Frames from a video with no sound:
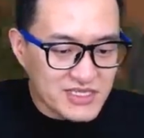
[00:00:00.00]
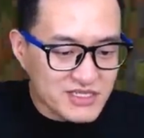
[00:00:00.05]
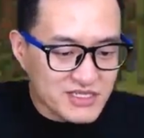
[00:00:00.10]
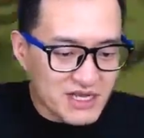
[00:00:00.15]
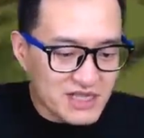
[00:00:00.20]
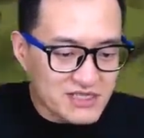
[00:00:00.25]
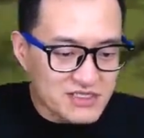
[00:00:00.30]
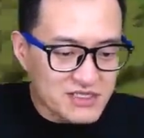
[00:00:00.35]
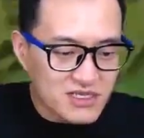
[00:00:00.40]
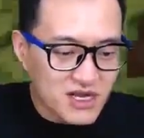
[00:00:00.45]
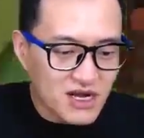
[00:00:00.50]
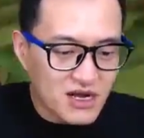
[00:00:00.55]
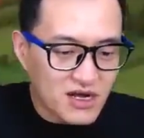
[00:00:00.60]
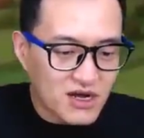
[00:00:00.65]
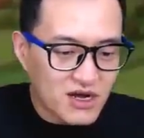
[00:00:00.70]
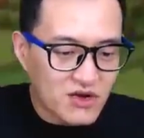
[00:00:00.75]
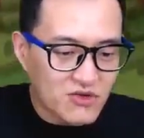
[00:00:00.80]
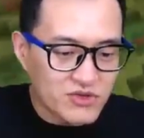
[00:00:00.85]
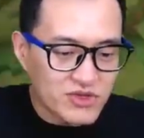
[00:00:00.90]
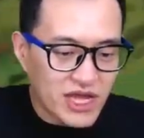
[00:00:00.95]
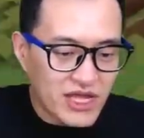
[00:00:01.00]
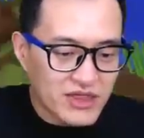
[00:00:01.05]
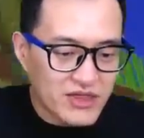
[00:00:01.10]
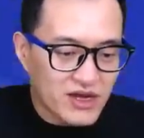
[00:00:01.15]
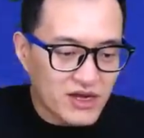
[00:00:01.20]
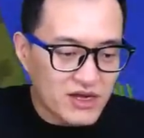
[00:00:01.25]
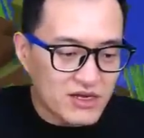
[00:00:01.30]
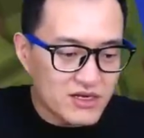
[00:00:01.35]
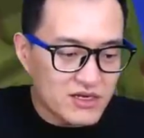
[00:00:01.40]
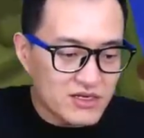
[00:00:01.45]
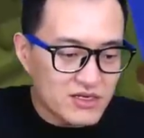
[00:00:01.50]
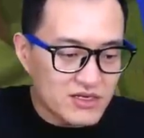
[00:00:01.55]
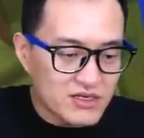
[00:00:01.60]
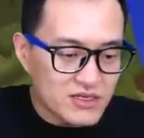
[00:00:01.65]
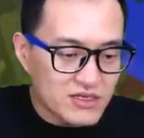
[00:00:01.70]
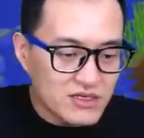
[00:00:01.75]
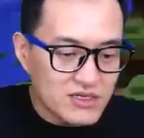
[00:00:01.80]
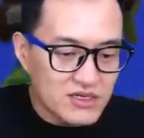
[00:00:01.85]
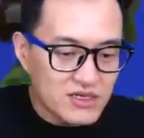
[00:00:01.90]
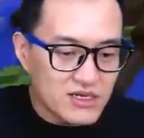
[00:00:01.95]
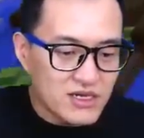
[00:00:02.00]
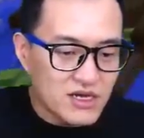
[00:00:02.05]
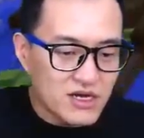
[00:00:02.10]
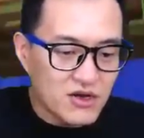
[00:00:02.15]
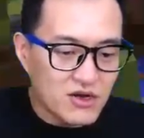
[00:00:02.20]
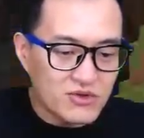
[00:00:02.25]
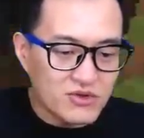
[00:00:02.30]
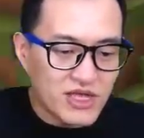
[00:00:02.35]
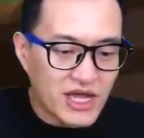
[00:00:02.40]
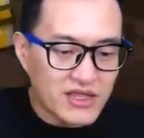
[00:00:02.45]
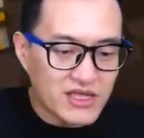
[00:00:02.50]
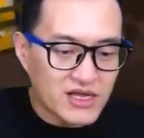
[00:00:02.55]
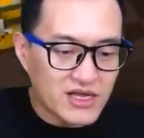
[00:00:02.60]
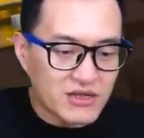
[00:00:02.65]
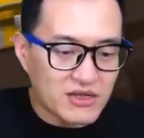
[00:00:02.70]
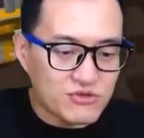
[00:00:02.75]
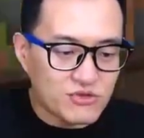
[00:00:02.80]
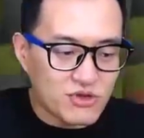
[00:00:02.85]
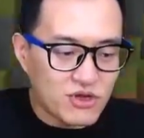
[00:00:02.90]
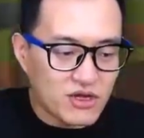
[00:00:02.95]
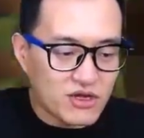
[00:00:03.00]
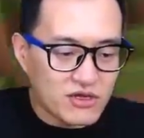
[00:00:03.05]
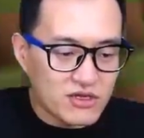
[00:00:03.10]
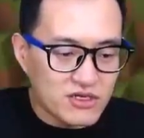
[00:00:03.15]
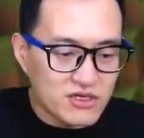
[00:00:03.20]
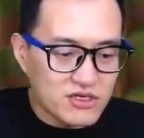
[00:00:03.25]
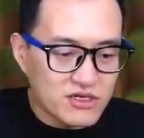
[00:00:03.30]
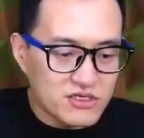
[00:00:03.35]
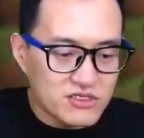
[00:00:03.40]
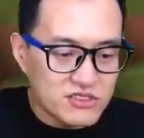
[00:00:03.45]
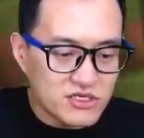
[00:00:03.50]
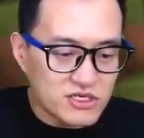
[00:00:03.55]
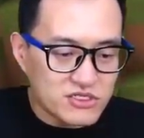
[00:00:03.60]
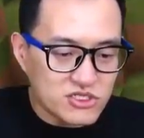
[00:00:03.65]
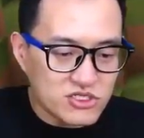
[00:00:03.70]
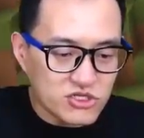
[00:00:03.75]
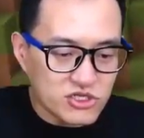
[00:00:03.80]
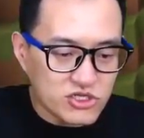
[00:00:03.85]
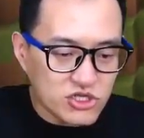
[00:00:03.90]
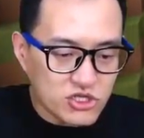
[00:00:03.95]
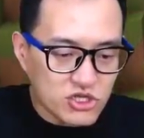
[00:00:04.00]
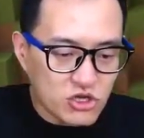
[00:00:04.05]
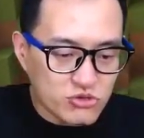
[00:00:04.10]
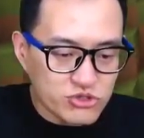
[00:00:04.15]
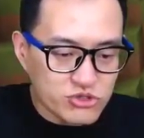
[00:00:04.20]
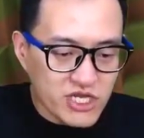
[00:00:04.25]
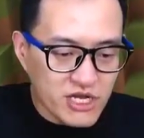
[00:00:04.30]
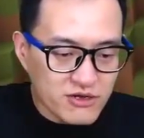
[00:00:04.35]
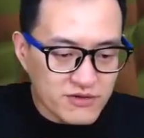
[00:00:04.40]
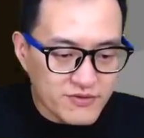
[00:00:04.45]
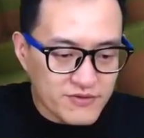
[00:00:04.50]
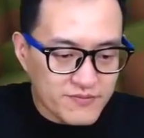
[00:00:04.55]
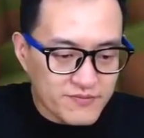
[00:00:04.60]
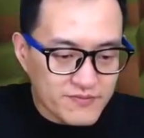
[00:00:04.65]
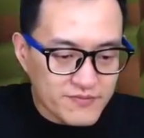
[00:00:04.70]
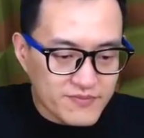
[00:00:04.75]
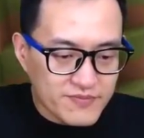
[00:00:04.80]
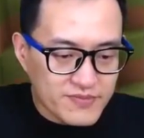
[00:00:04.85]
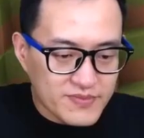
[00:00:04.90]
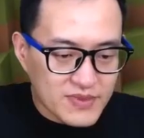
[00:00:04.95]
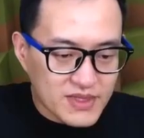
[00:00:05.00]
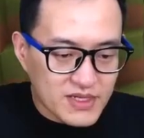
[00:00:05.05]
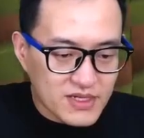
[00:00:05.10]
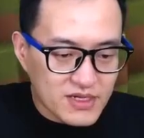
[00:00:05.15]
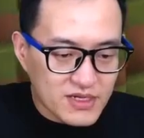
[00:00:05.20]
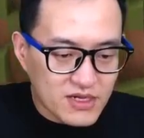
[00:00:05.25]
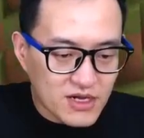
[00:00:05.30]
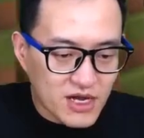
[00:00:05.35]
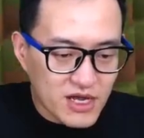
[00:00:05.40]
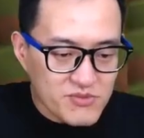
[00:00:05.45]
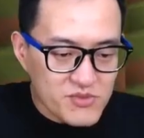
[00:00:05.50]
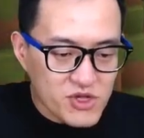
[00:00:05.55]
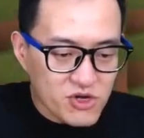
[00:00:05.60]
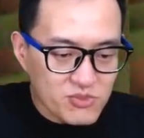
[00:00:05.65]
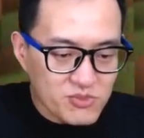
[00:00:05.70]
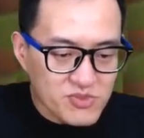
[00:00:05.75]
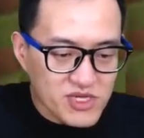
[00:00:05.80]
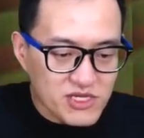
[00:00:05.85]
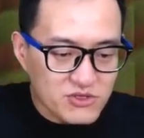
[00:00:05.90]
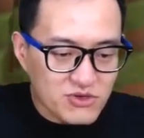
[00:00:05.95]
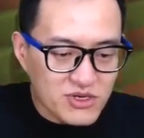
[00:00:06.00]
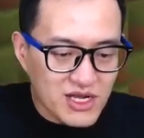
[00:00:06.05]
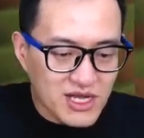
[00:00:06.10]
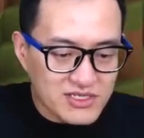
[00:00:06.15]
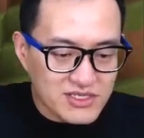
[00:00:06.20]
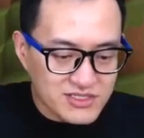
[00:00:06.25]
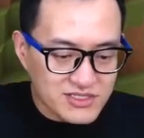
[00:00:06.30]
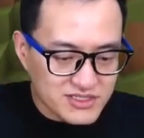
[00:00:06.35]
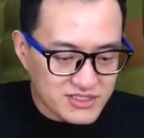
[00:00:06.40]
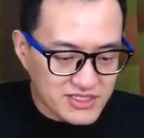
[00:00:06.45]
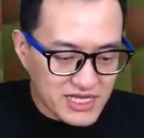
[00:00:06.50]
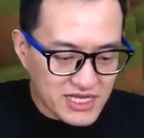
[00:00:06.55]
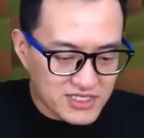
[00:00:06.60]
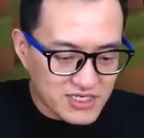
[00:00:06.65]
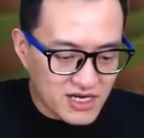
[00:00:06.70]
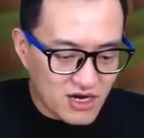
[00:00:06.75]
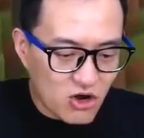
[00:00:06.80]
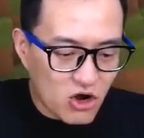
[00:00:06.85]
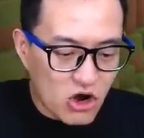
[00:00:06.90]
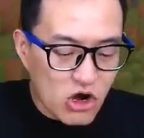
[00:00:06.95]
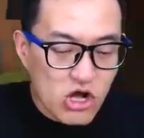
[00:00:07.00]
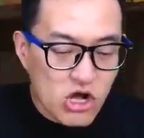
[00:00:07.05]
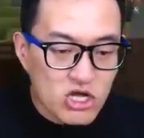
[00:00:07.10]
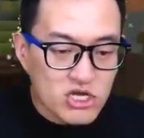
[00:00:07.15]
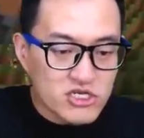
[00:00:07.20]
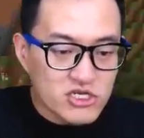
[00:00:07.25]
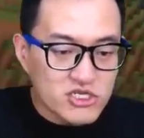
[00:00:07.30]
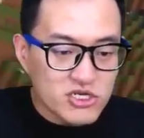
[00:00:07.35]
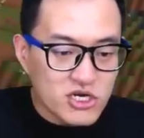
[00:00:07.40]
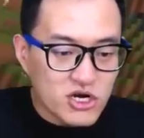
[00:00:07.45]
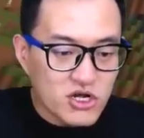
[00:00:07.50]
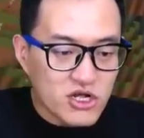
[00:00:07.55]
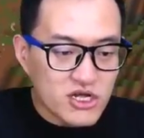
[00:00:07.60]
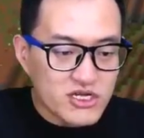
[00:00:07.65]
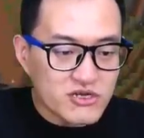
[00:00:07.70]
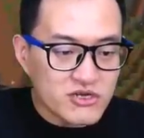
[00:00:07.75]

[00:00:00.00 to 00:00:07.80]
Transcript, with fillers: 打死啊？好难呐。好难呐，感觉。这道道具箱，哎，命命中了三十二哦，好像给